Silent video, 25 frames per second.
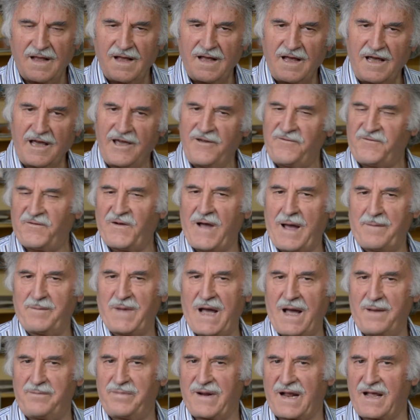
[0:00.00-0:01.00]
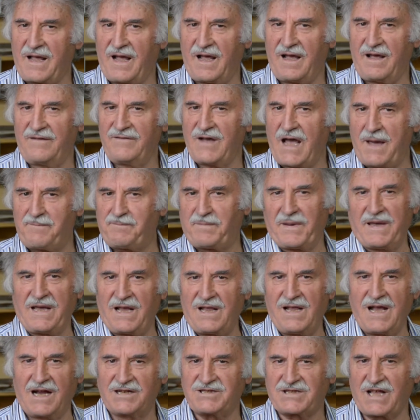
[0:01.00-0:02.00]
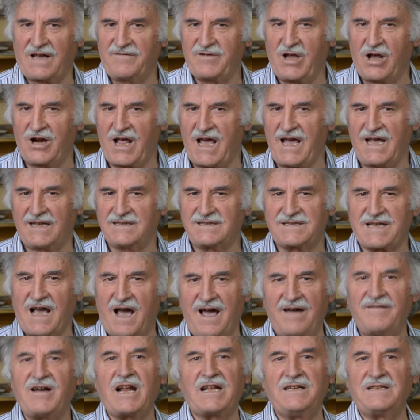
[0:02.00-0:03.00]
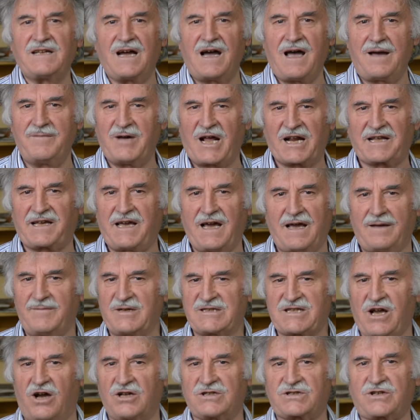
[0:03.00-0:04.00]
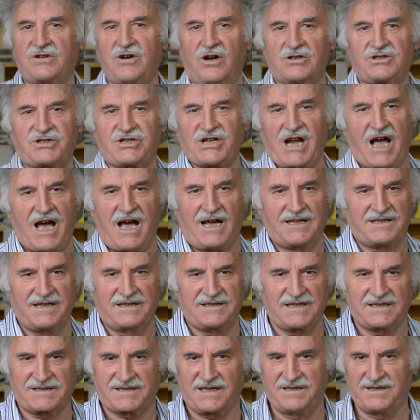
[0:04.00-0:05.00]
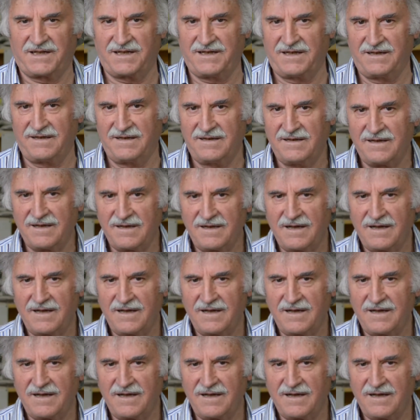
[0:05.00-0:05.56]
E famma breve, e piglia sta violenza, a verità, Marchè, mi so scocciate te sentì.